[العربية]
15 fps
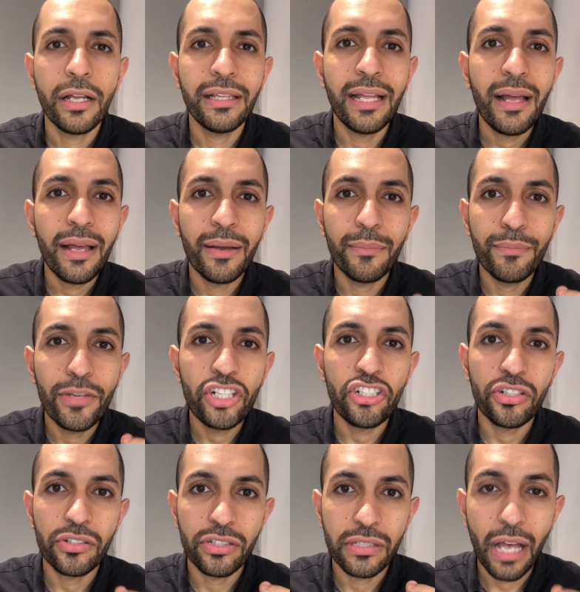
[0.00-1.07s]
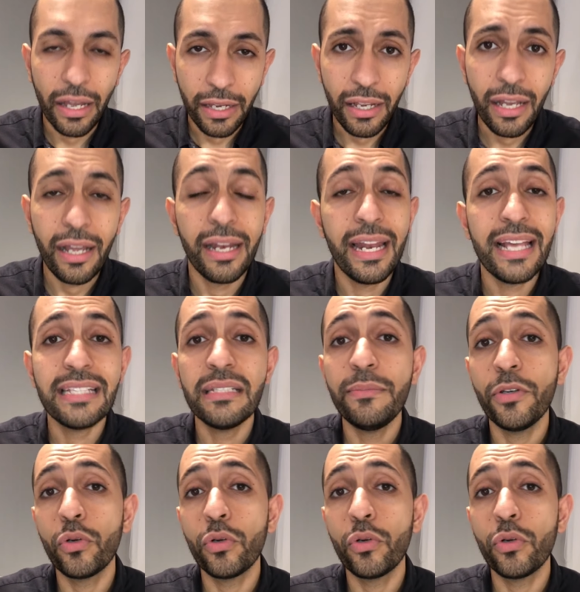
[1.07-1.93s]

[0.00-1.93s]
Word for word: ده مش صحيح لازم